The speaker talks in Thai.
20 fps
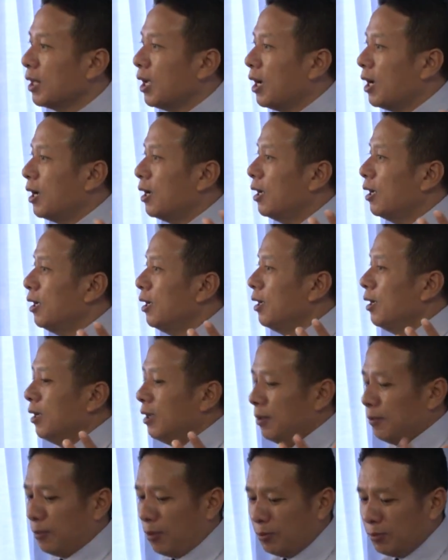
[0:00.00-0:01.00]
นะ
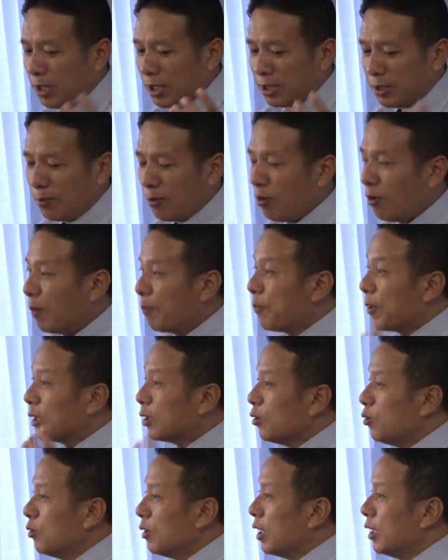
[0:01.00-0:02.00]
ผมอยากจะบอกว่าประ
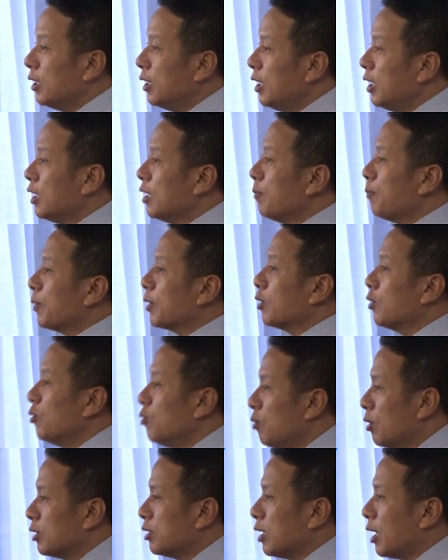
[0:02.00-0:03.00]
ตูในที่นี้คือประตู
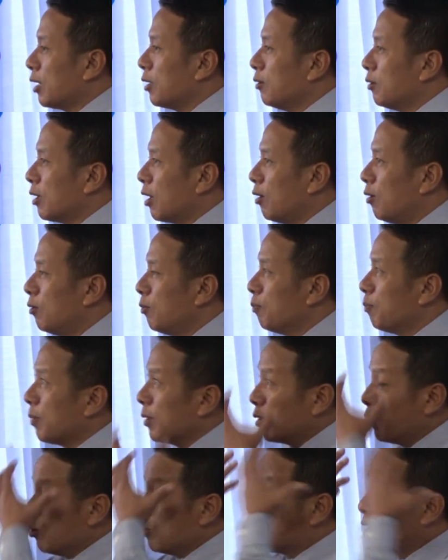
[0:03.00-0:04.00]
หัวใจของเรา ป
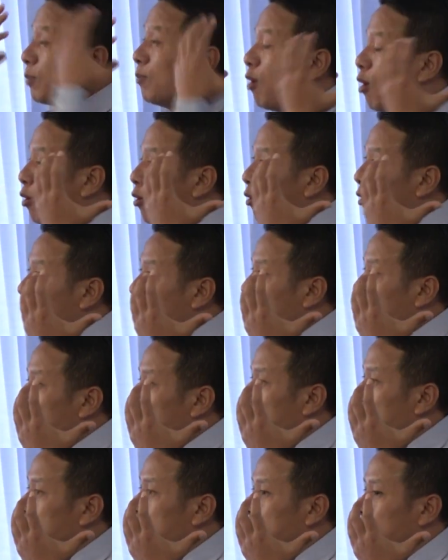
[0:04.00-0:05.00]
ระตูสมองของเรา
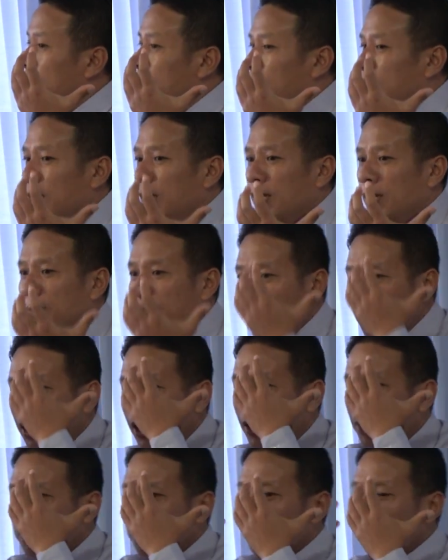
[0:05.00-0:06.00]
เมื่
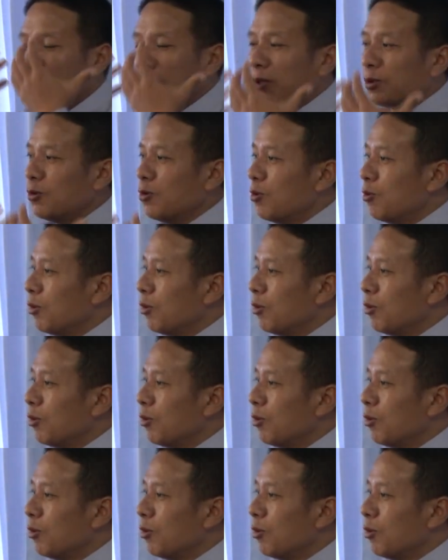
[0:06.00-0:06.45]
อประตู